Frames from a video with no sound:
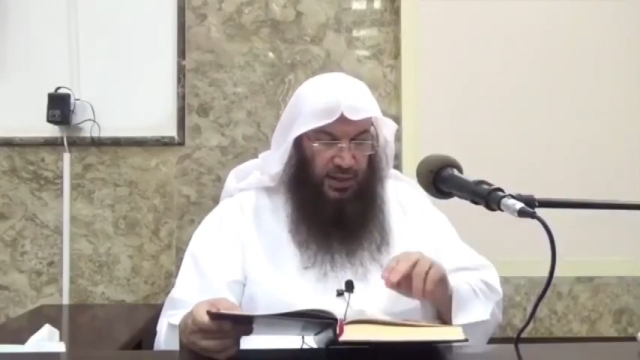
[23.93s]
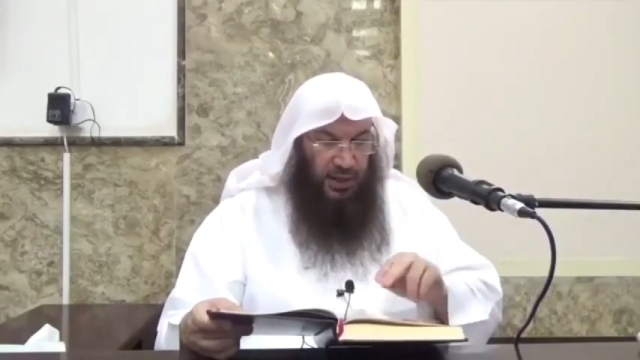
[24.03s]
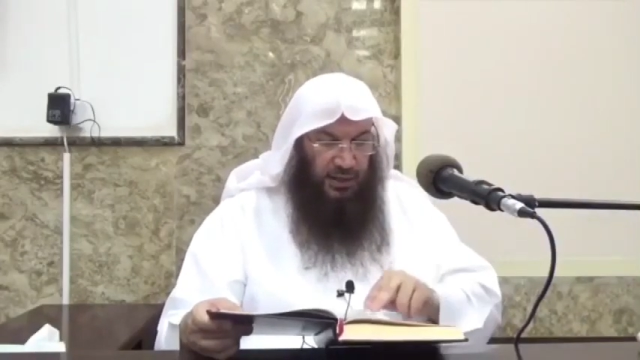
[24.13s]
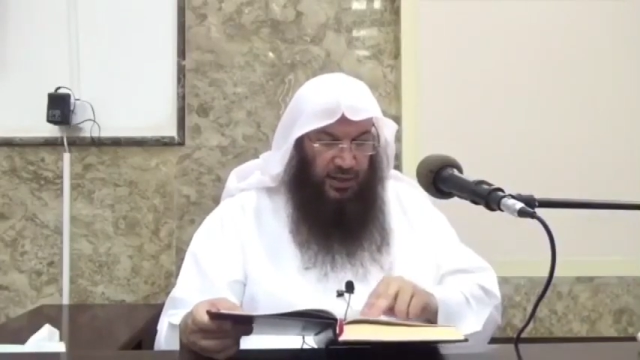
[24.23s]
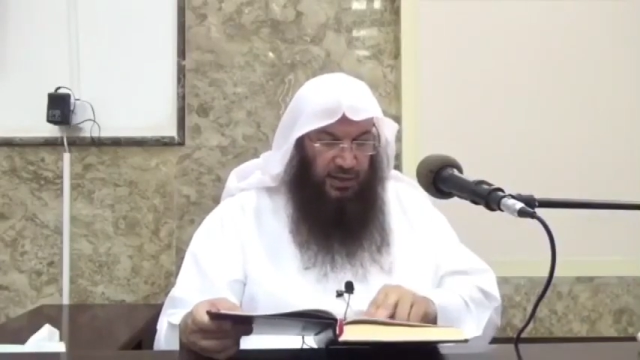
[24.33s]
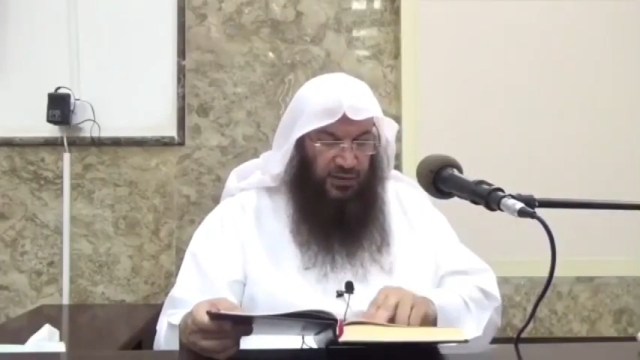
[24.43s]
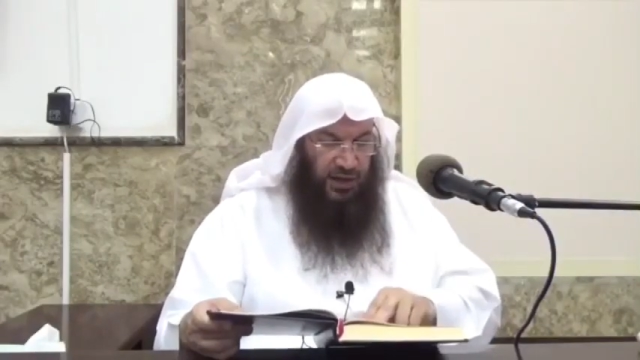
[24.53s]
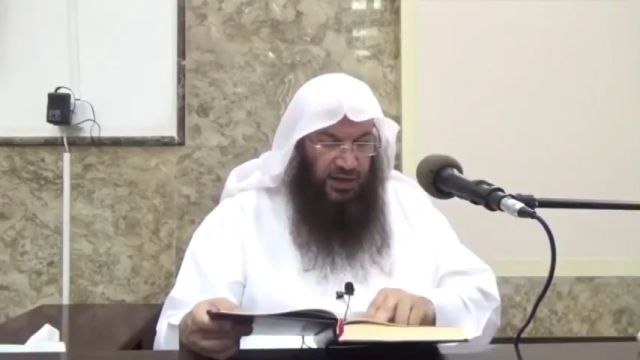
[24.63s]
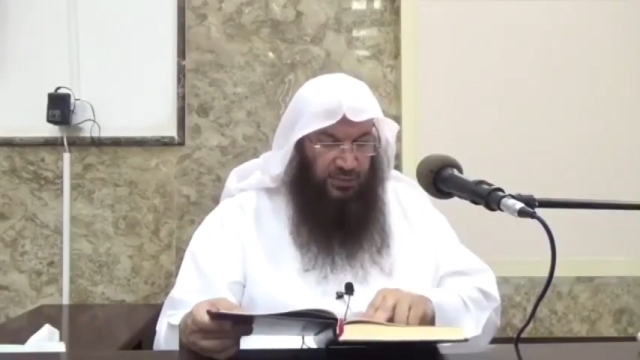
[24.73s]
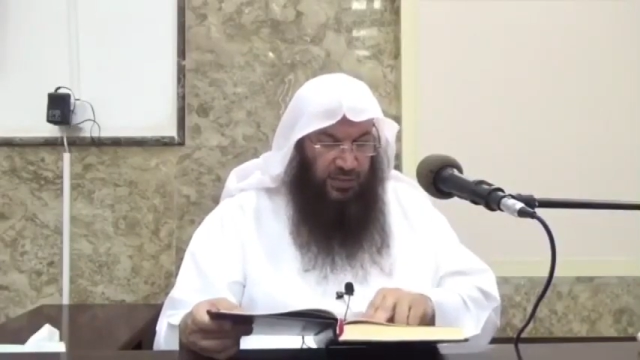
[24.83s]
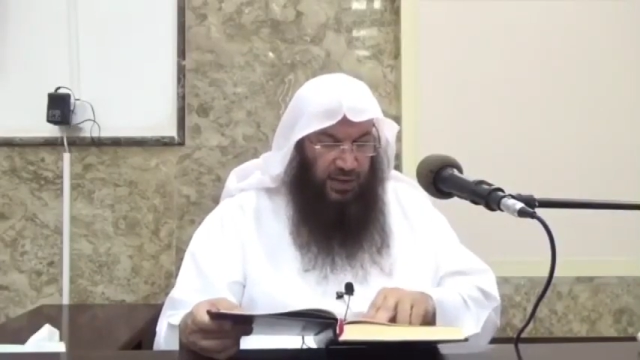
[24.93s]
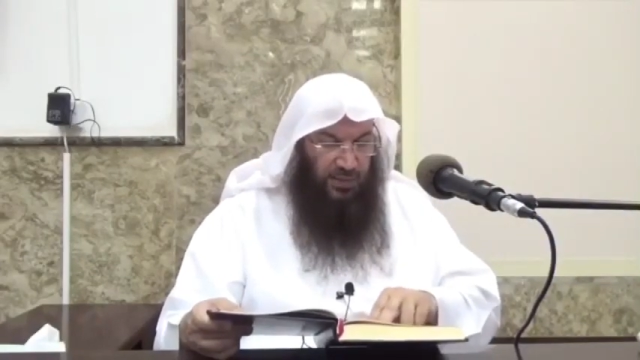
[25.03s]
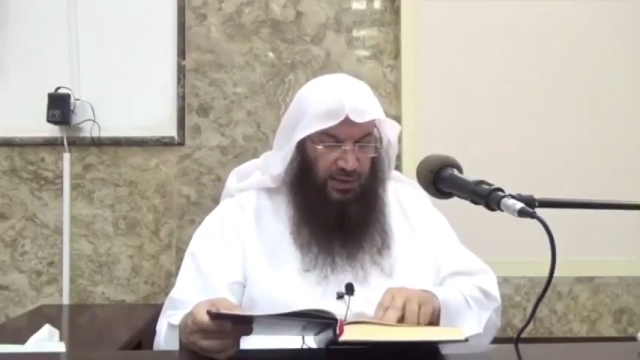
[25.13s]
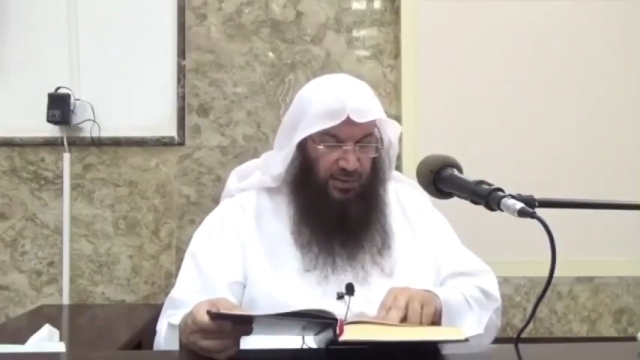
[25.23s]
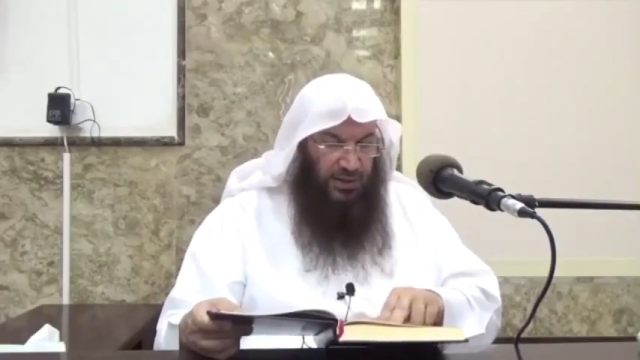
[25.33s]
لكن أيضا حديث من
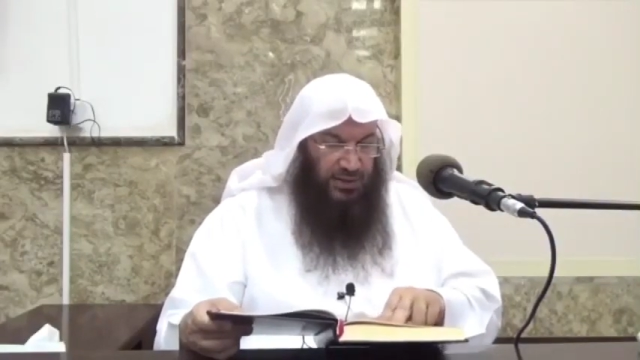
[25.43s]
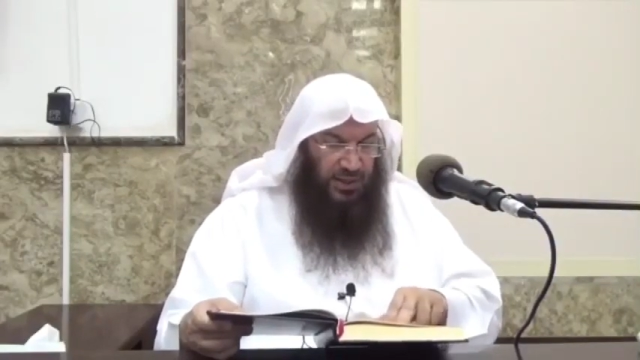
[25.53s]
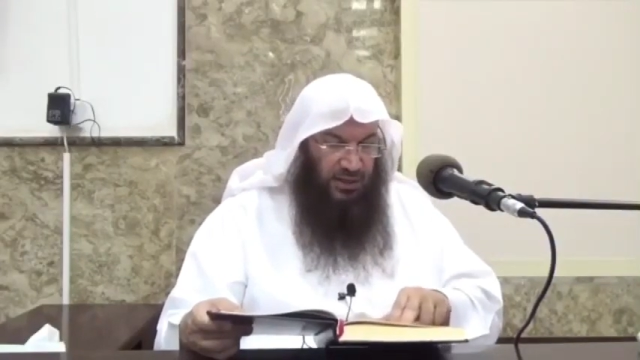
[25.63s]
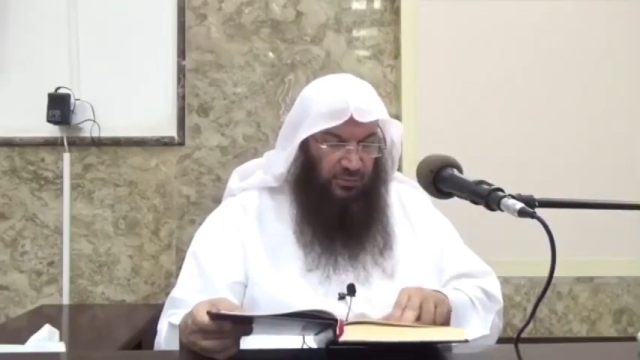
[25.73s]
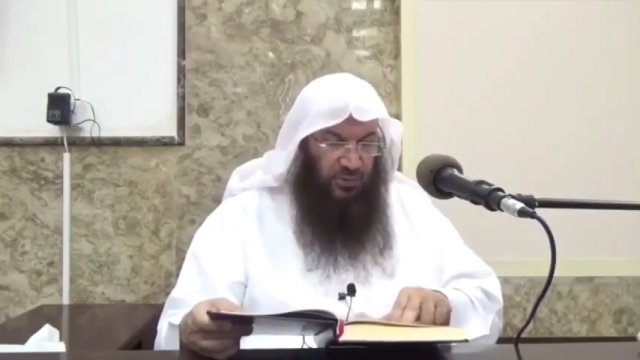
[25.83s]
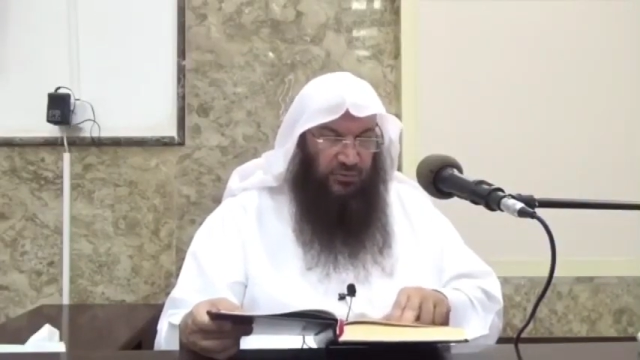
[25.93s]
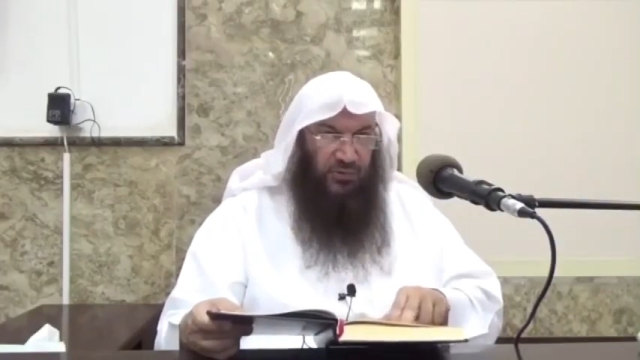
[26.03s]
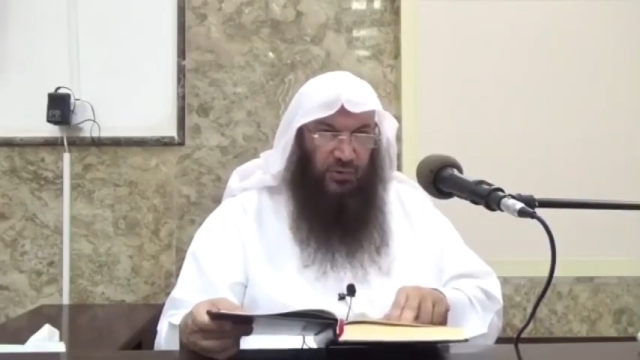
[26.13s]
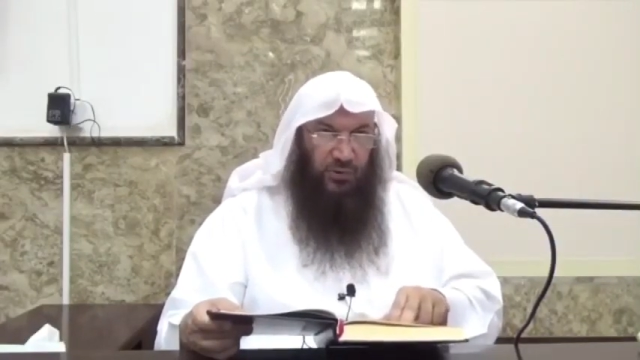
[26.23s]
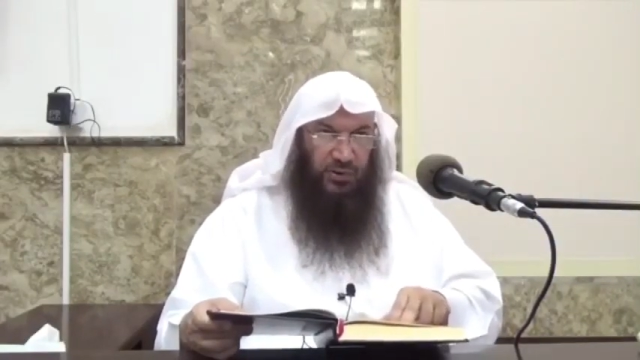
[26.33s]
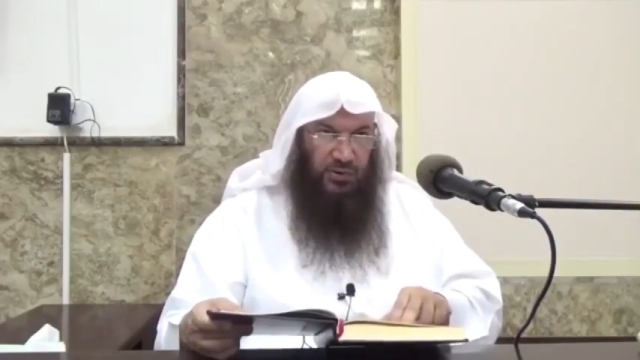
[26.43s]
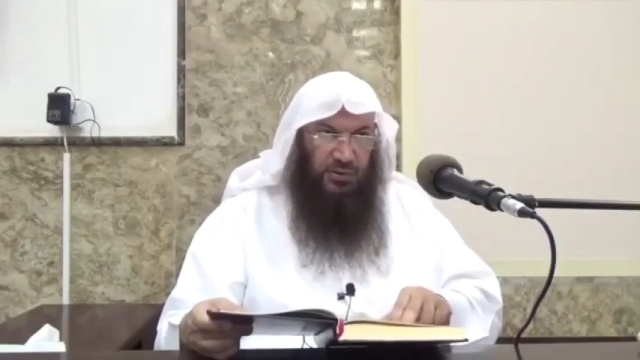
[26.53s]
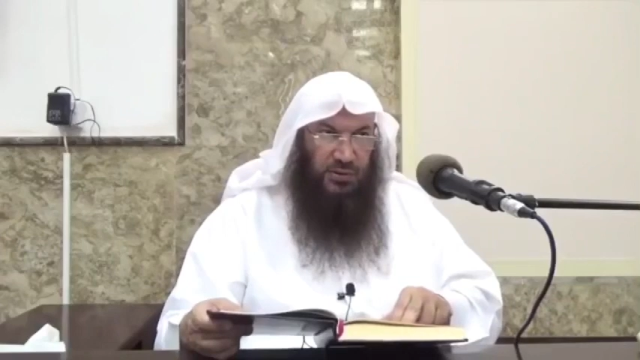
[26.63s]
عمل عمل ليس عليه أمرنا فهو رد